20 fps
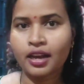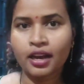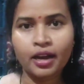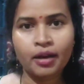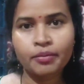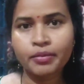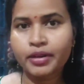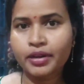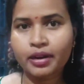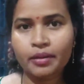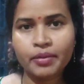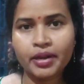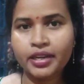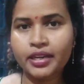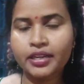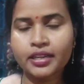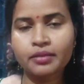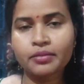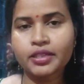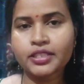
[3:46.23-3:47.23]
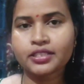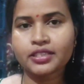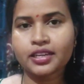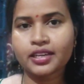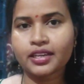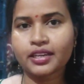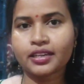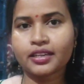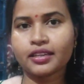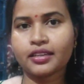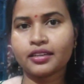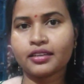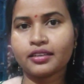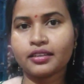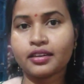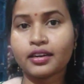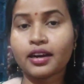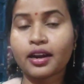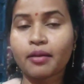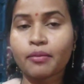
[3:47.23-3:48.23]
हम ड्रामा नहीं मचा रहे हैं
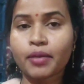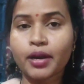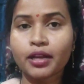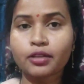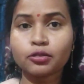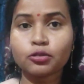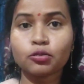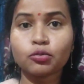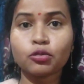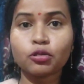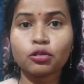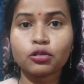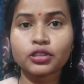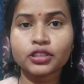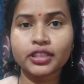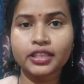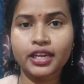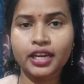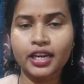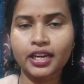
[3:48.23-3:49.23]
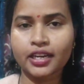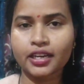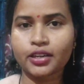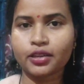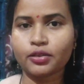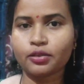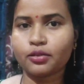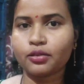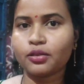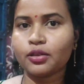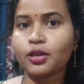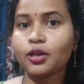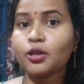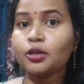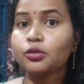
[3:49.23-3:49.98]
ड्रामा तुम लोग दिखा रहे हो